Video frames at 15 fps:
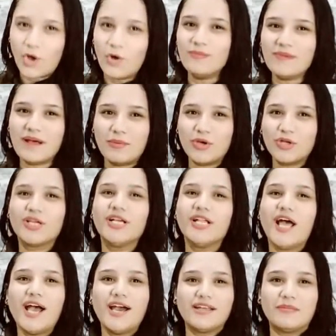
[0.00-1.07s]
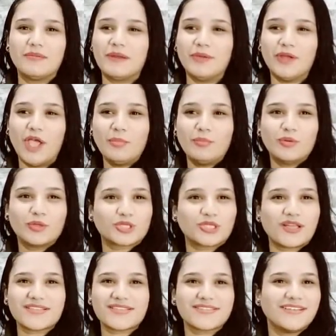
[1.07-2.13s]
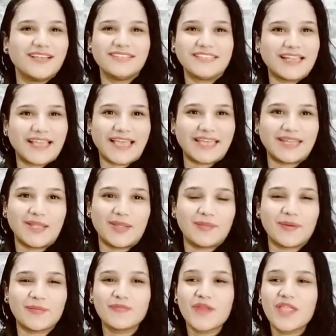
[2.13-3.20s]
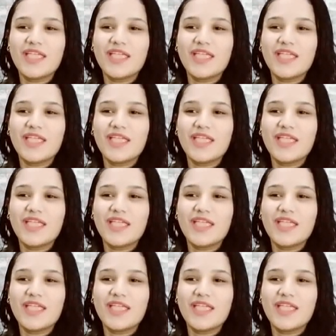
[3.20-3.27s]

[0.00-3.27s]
هما برج العقرب بيحبوا الشخصيات الغريبه